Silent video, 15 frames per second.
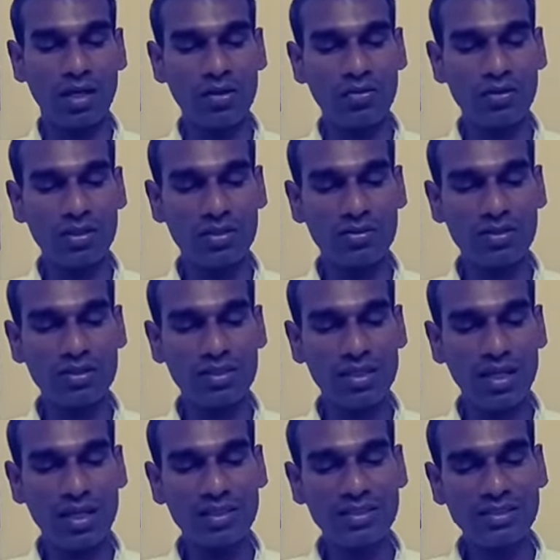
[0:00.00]
அவங்களுக்கு
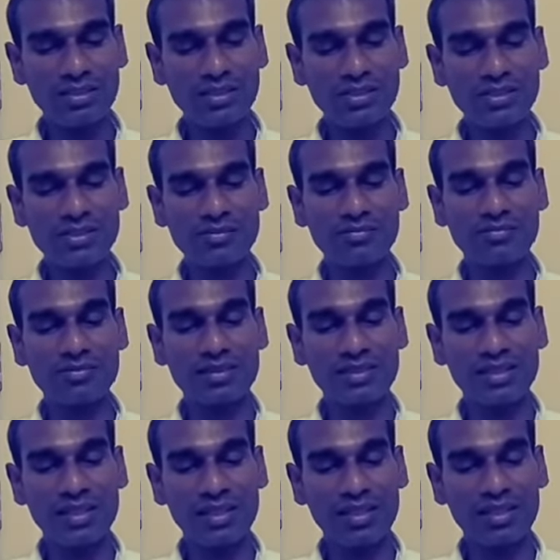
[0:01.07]
வந்து அதிர்ஷ்டம்
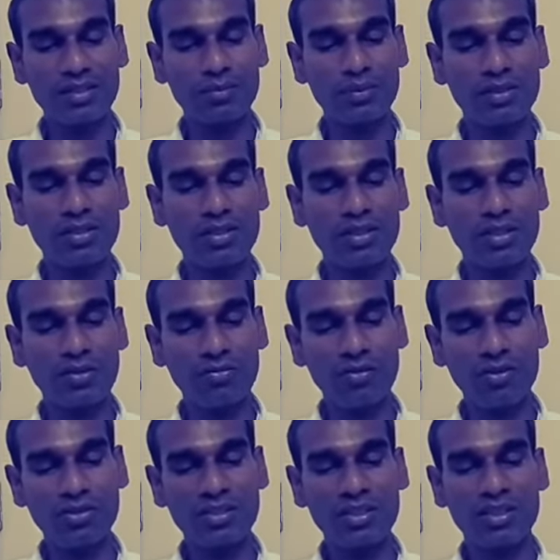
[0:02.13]
திறக்கப்பட்டிருக்கு
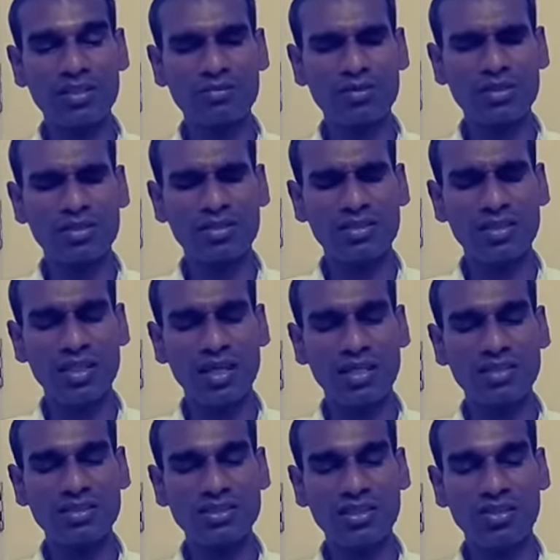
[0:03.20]
எவ்வளவு திறக்கப்பட்டிருக்கு இல்லையா
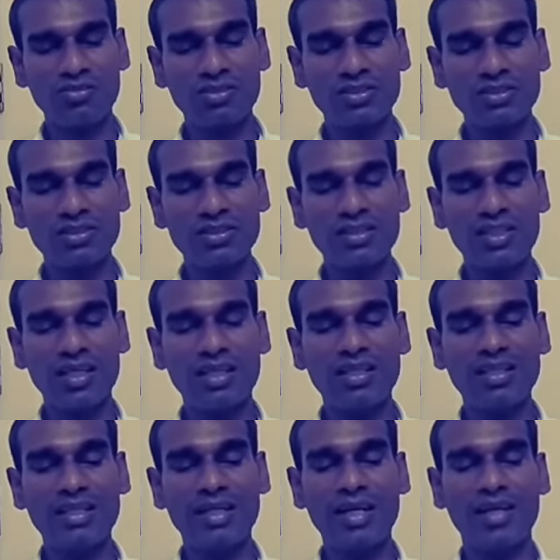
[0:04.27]
அதிர்ஷ்டம் அவங்க இஷ்டத்துக்கு
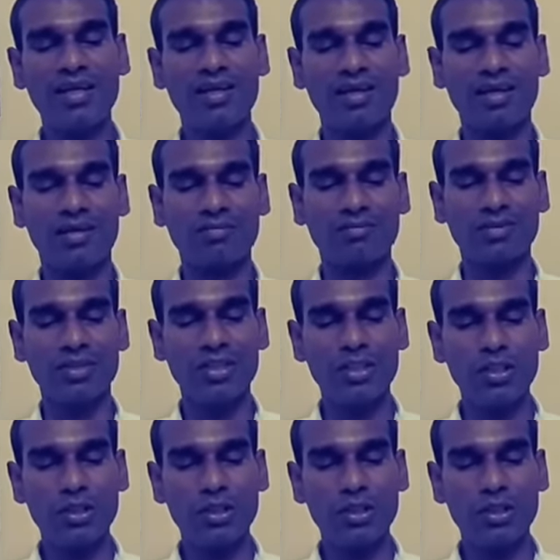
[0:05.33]
அள்ளிக்கிட்டே இருக்கலாம்